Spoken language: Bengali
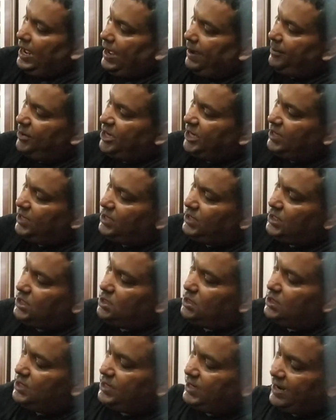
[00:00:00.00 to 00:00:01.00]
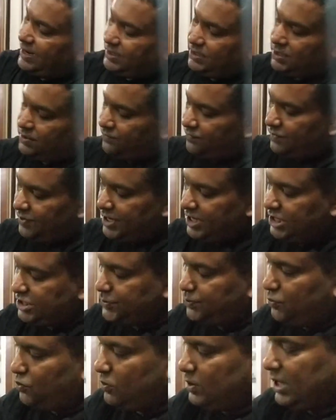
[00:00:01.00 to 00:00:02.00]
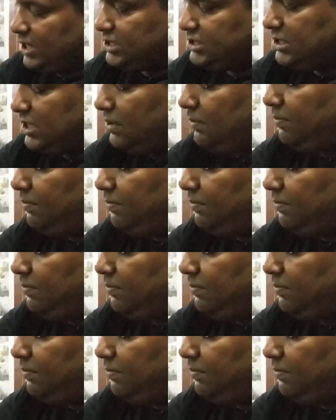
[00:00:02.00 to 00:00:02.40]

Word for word: আমেরিকান ইগলের একটা ফ্রেশ প্রোডাকশান